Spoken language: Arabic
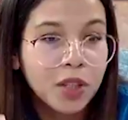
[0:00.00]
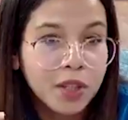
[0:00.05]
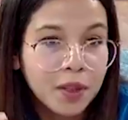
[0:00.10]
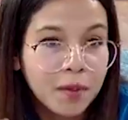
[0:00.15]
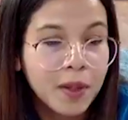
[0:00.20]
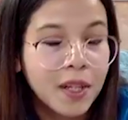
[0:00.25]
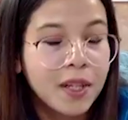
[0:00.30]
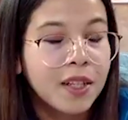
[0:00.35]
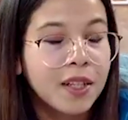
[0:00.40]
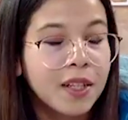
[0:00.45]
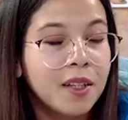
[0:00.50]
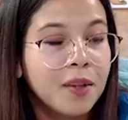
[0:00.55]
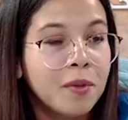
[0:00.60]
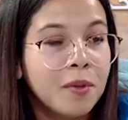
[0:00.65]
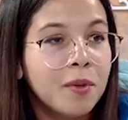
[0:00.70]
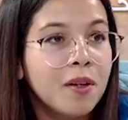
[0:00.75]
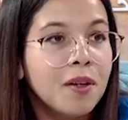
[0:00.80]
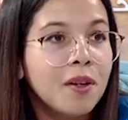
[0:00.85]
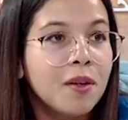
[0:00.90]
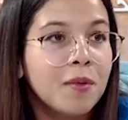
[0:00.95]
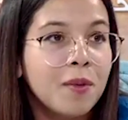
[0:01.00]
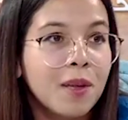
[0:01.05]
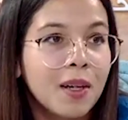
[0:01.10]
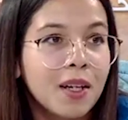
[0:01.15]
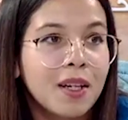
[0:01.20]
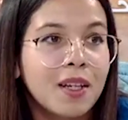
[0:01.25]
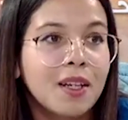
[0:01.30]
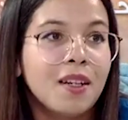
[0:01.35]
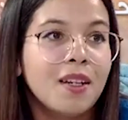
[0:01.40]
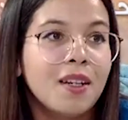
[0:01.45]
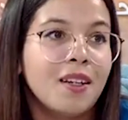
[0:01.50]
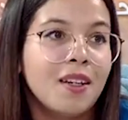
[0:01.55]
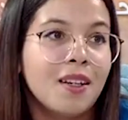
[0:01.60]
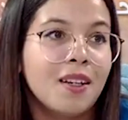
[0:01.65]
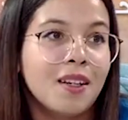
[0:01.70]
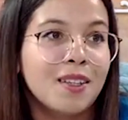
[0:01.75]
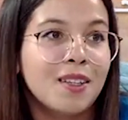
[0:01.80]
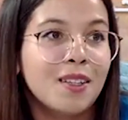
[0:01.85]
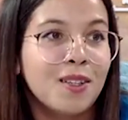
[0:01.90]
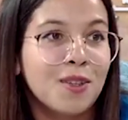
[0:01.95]
وحده معنا دابا باقي
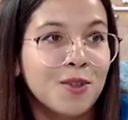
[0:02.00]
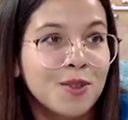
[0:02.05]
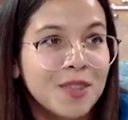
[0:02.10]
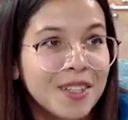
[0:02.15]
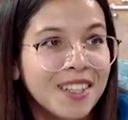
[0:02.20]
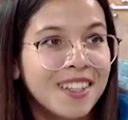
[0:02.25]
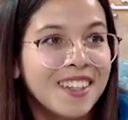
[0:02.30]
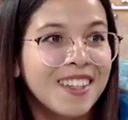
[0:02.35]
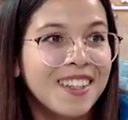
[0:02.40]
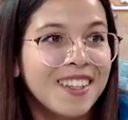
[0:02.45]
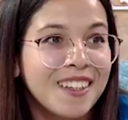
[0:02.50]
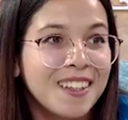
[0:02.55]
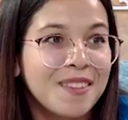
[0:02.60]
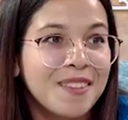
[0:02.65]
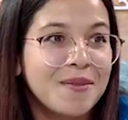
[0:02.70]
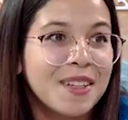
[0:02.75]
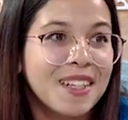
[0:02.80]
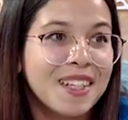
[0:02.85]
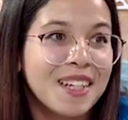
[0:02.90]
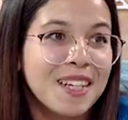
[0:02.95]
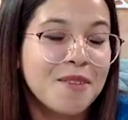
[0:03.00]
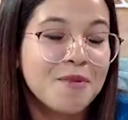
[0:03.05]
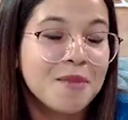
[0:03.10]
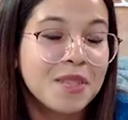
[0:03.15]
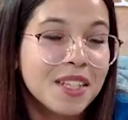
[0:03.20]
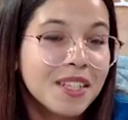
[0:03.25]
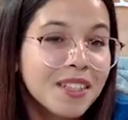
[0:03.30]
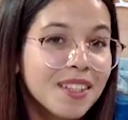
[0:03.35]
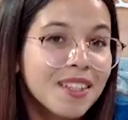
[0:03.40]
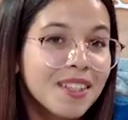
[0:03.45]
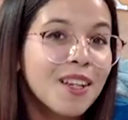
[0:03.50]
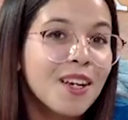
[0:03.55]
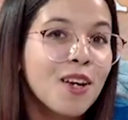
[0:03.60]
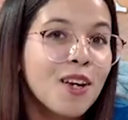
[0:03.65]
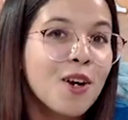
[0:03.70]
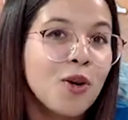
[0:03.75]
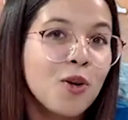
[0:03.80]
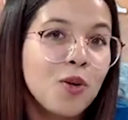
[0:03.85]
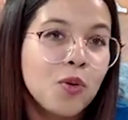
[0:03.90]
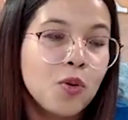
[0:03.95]
يلا غتلونسي آه، بانها مشات
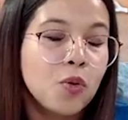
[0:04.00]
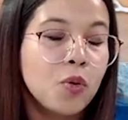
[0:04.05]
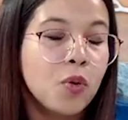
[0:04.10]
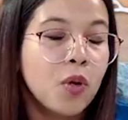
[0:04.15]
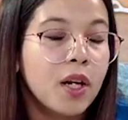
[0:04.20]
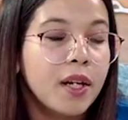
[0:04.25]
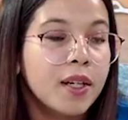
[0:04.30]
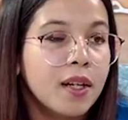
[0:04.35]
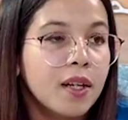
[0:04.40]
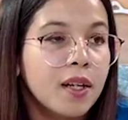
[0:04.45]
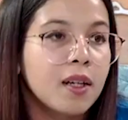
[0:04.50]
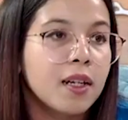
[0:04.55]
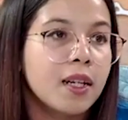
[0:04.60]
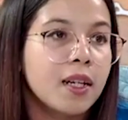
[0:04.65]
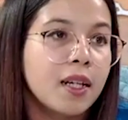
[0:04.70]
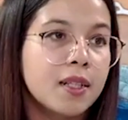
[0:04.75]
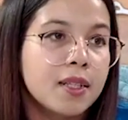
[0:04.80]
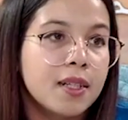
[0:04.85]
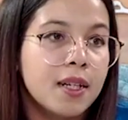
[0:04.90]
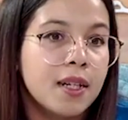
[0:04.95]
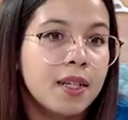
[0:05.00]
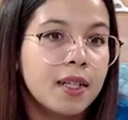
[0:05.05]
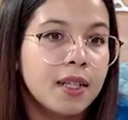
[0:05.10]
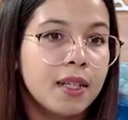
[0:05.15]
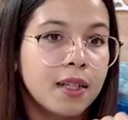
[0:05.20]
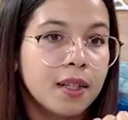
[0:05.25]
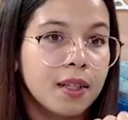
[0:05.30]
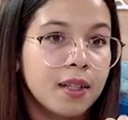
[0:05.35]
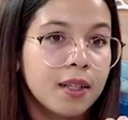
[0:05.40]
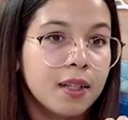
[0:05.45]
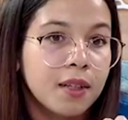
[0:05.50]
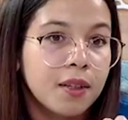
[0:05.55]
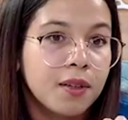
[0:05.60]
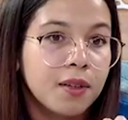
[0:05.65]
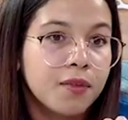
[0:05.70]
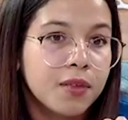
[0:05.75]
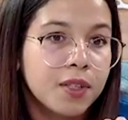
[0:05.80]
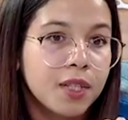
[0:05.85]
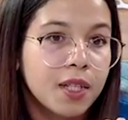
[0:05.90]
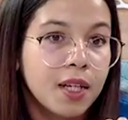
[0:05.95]
وانا قلتها لك
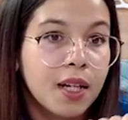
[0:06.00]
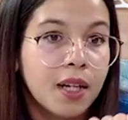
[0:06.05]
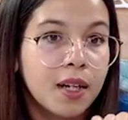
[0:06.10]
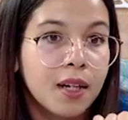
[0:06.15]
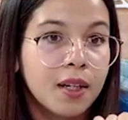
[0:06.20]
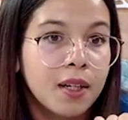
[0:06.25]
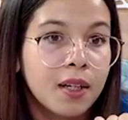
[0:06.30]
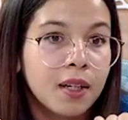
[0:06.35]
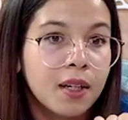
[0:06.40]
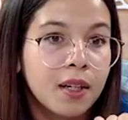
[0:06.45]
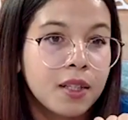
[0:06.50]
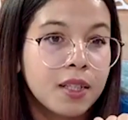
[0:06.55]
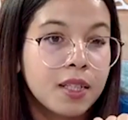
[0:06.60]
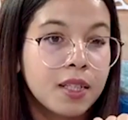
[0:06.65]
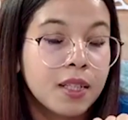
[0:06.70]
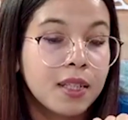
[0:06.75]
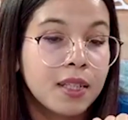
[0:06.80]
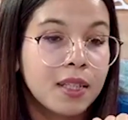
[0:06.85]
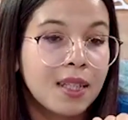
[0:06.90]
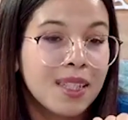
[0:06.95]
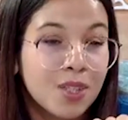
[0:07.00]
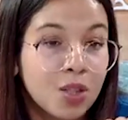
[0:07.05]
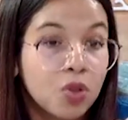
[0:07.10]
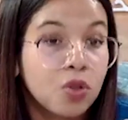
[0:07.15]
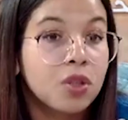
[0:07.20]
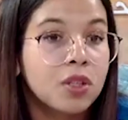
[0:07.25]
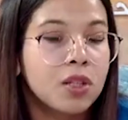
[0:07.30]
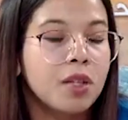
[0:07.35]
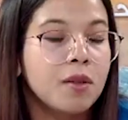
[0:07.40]
آه، في شهر شي ثلاث شهور